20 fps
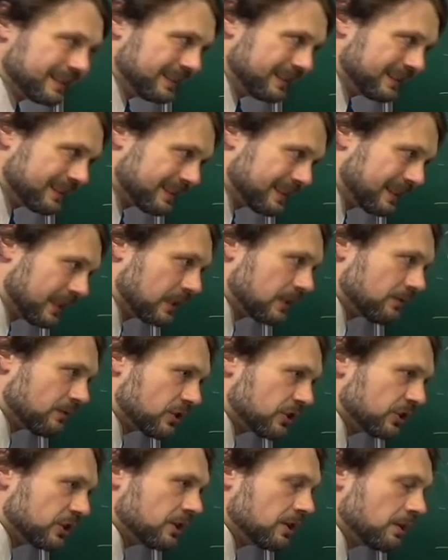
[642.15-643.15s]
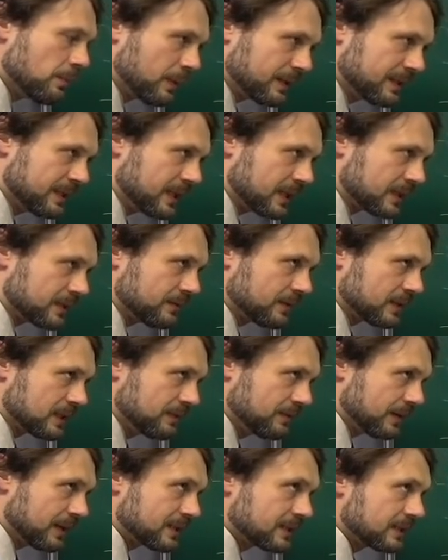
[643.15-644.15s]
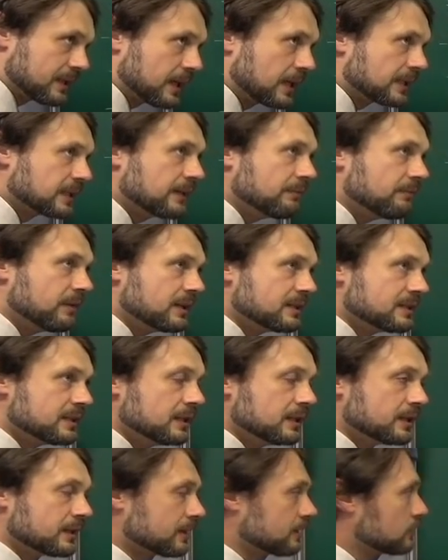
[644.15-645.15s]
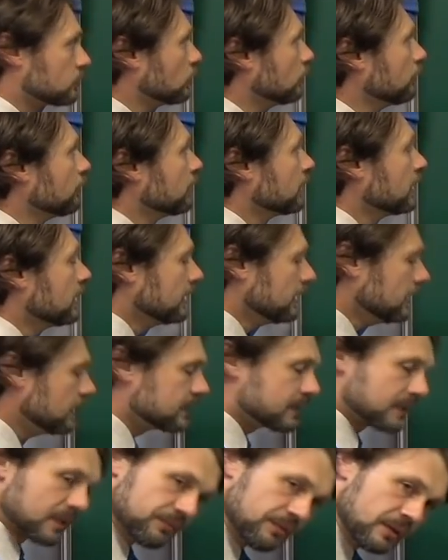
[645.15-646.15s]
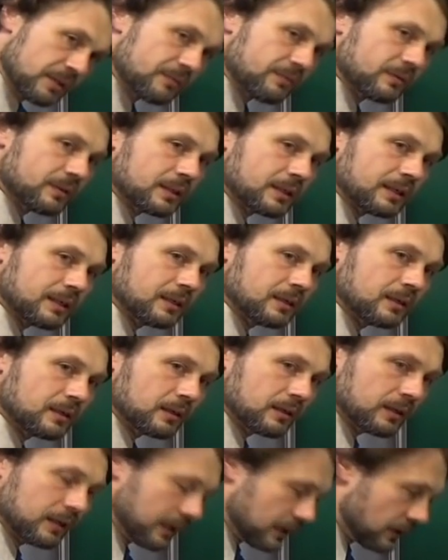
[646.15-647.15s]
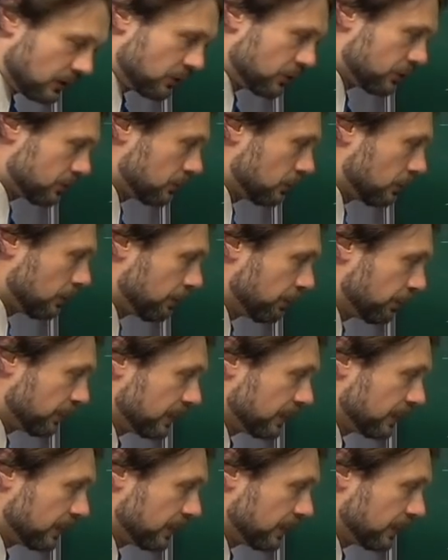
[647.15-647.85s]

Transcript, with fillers: с данной вершиной непосредственно связана, она является их концом, их, соответственно, это число.